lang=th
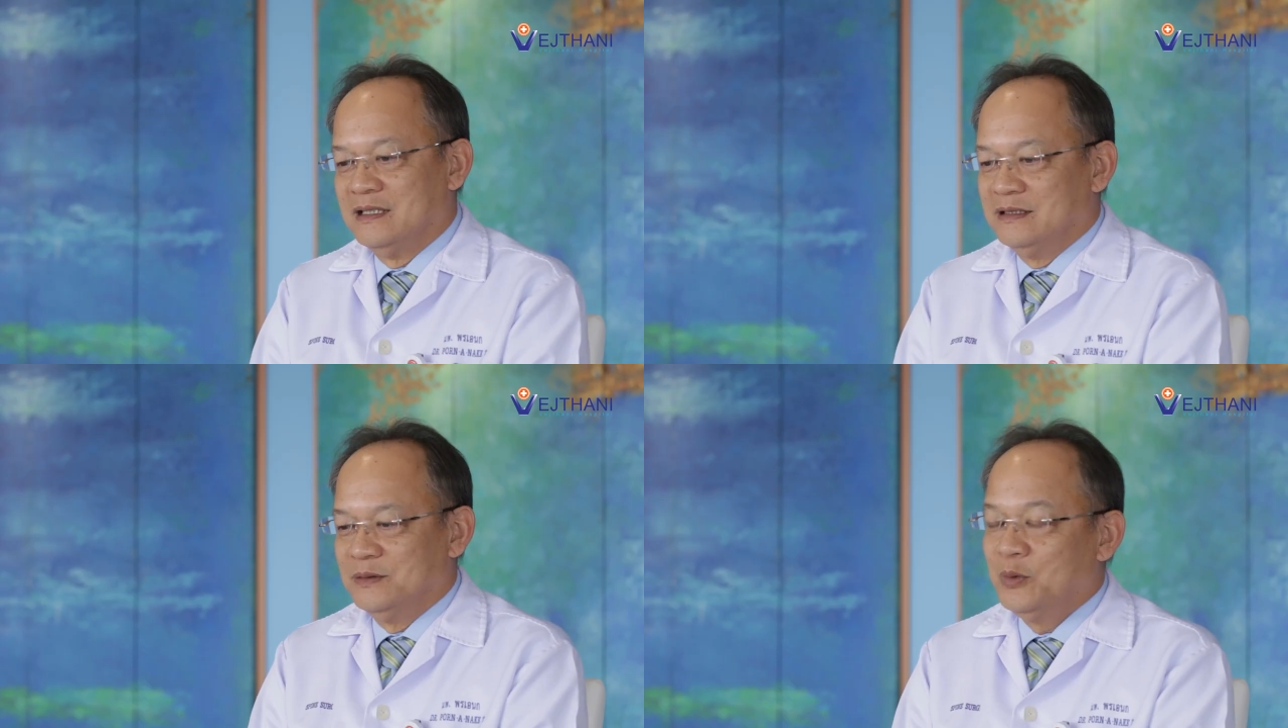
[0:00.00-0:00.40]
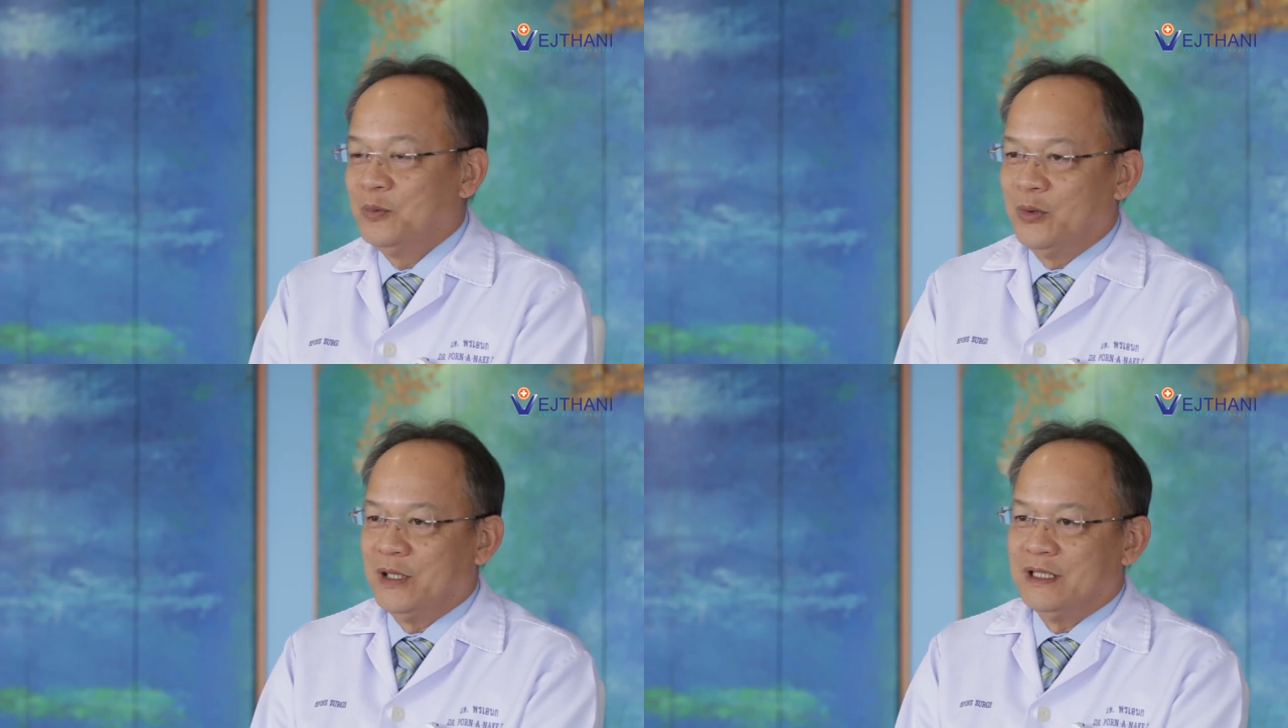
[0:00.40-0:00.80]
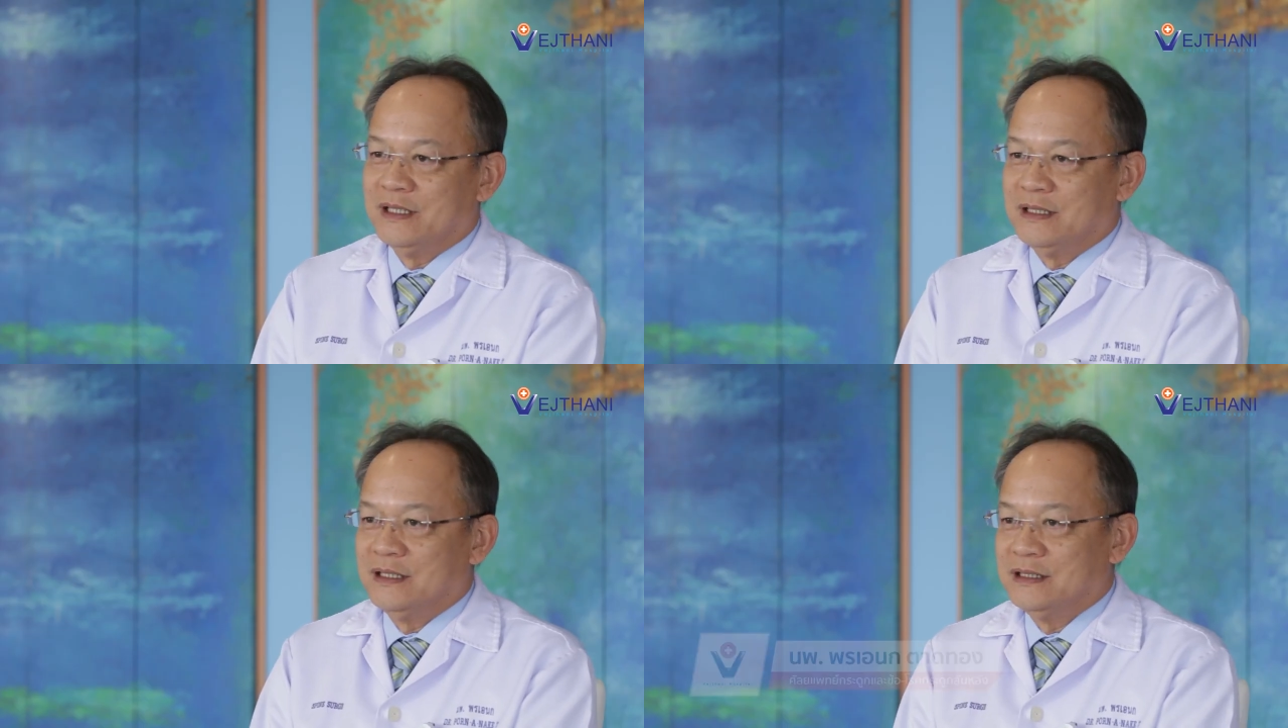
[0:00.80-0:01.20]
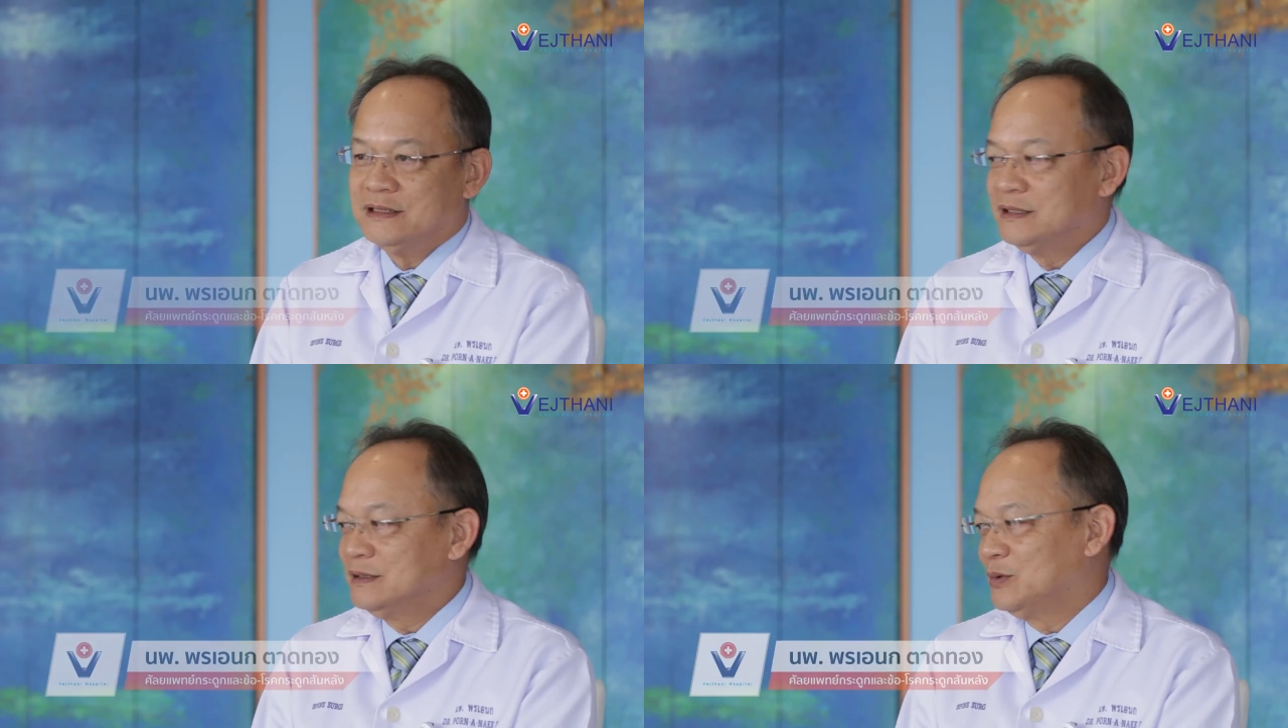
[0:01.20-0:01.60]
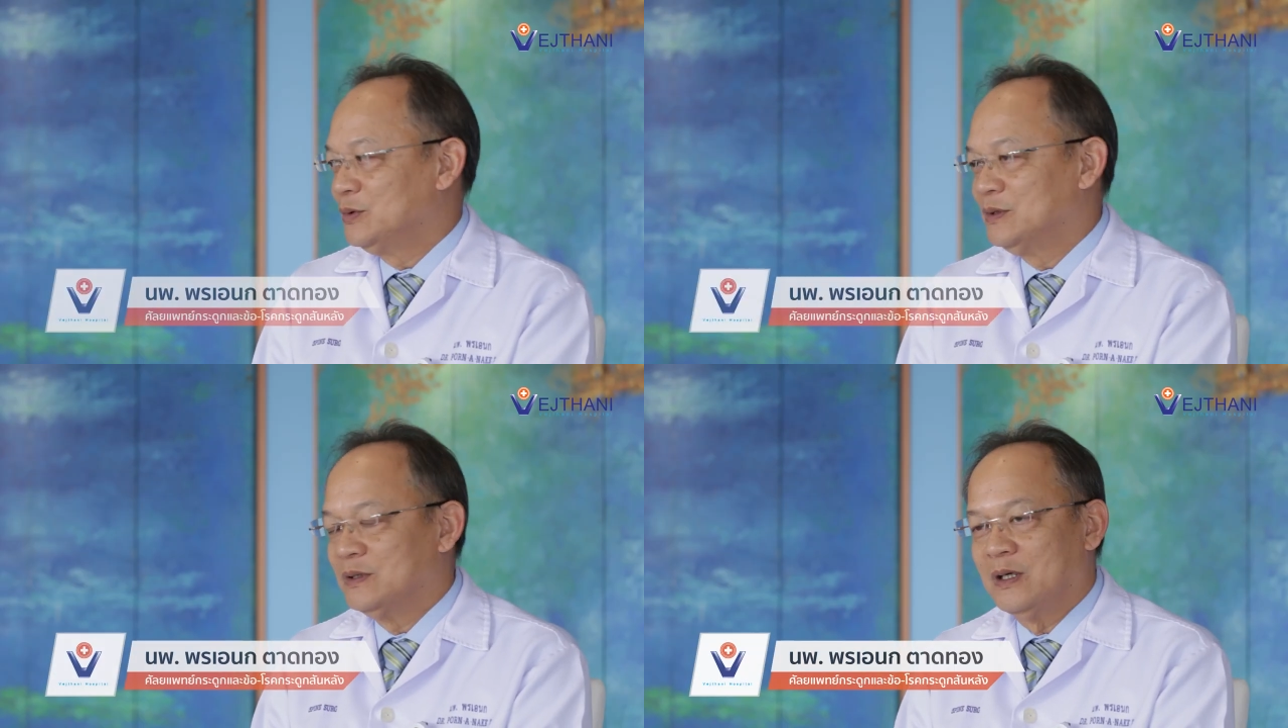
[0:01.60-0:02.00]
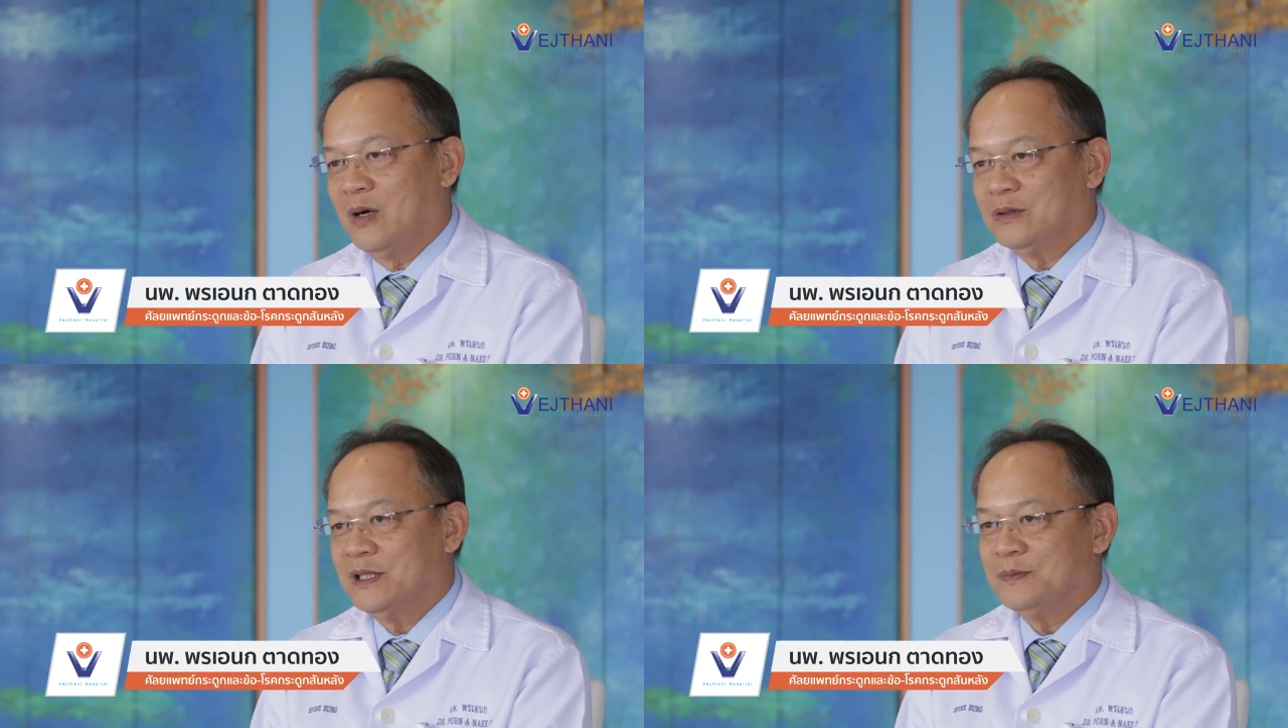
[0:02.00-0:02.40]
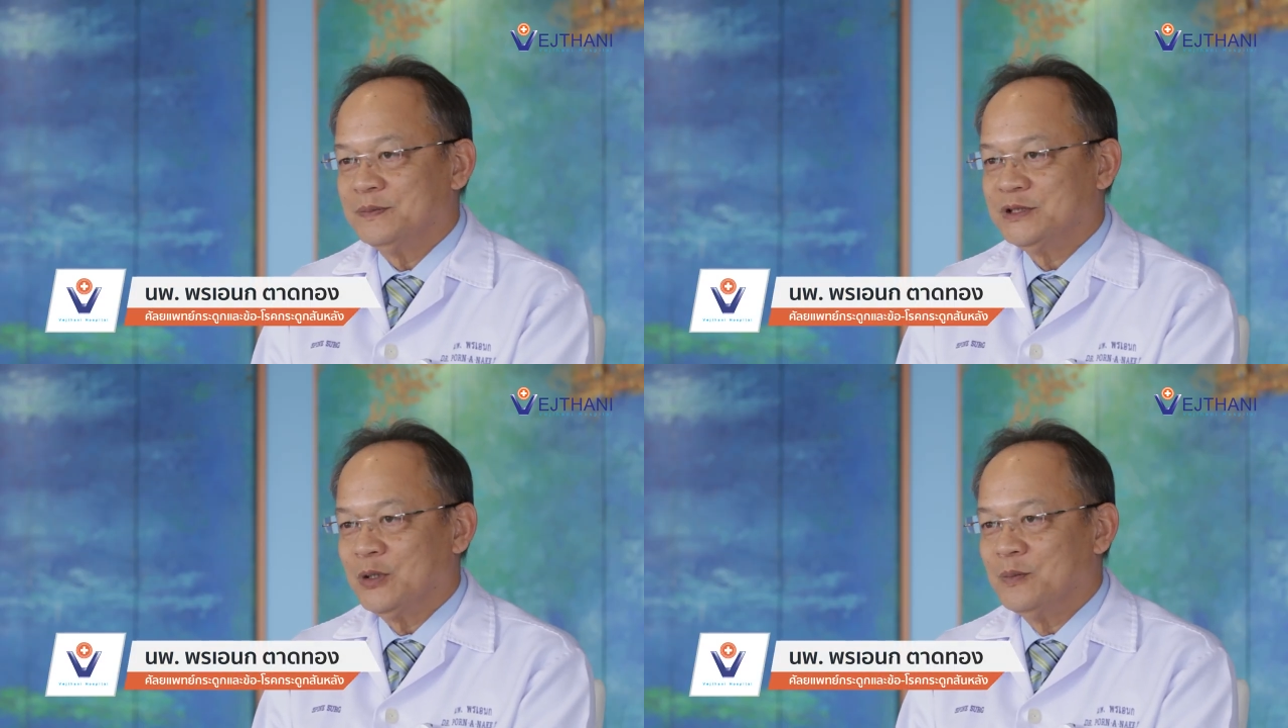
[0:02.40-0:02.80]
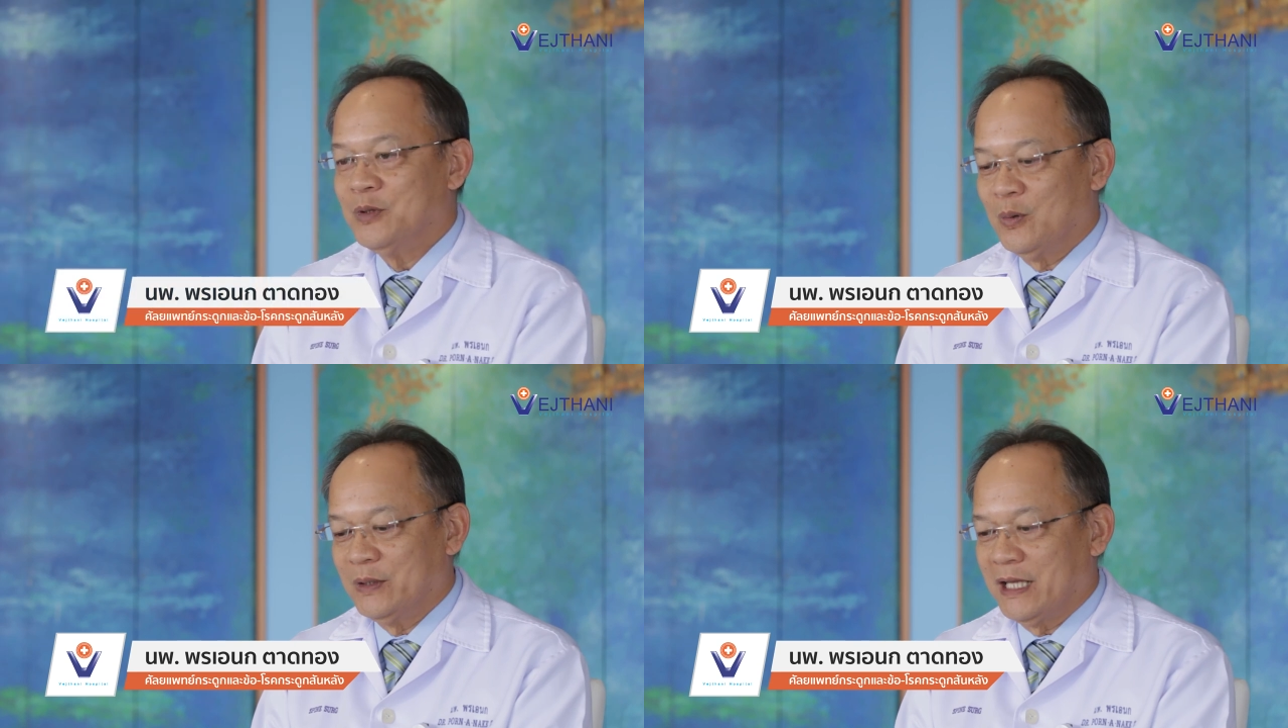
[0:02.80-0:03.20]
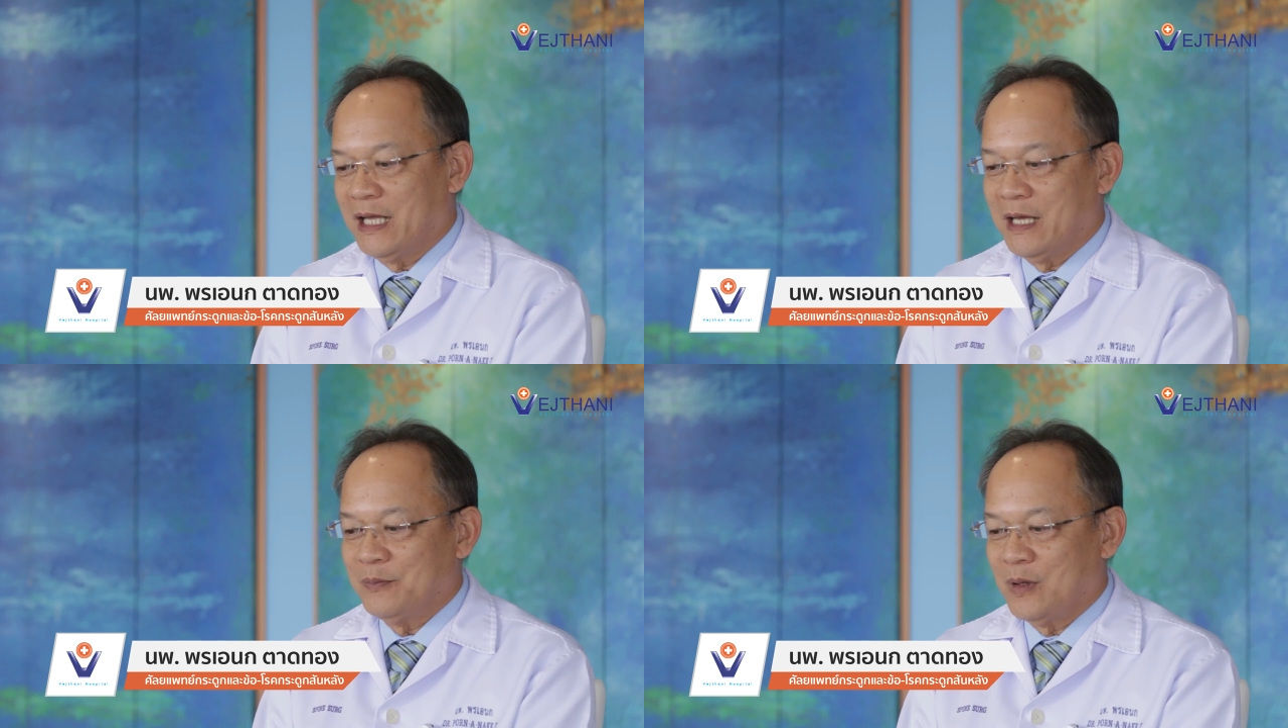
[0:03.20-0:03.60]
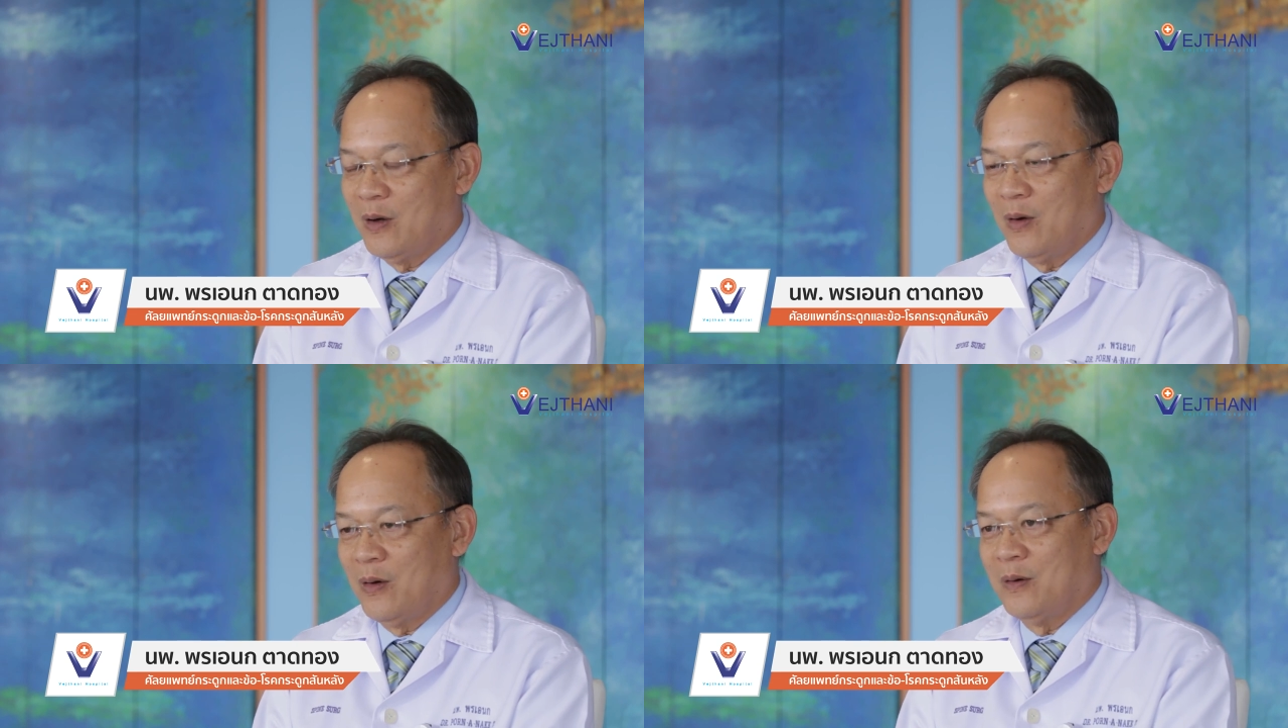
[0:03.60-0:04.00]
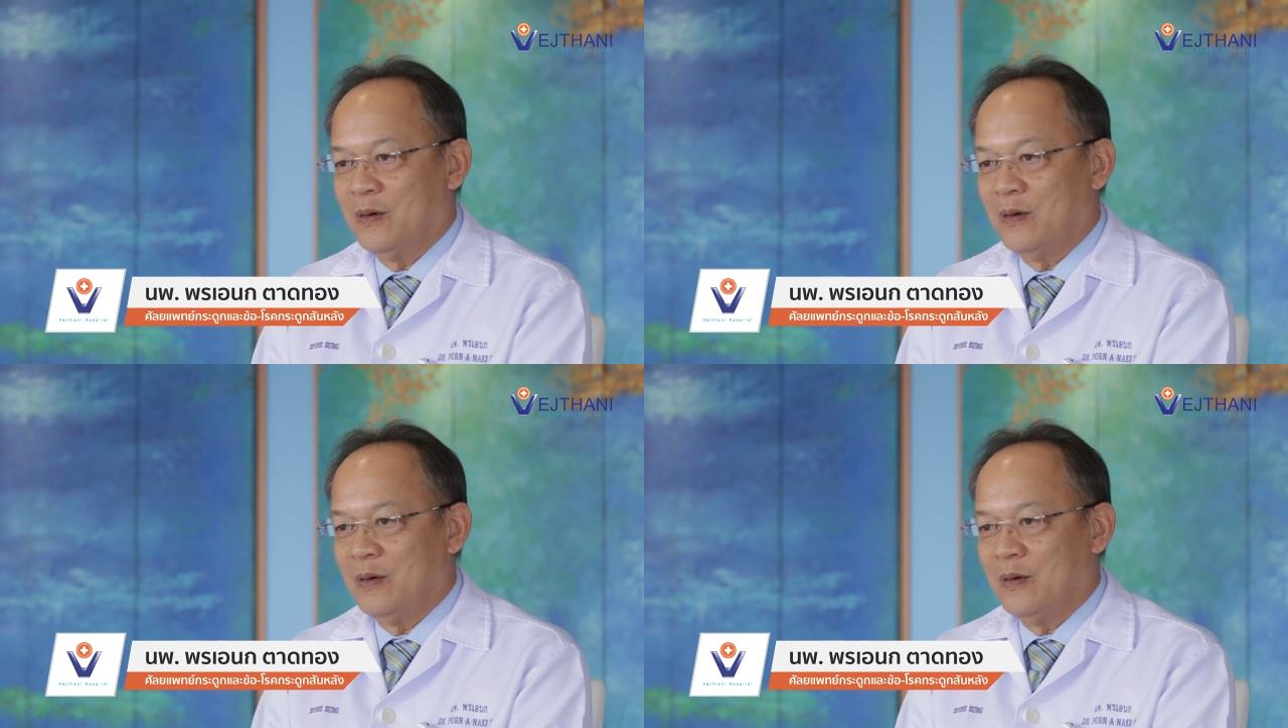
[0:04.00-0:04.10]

คือผู้ป่วยชื่อคุณกรองทิพย์ชมยงเนี่ยนะครับ ก็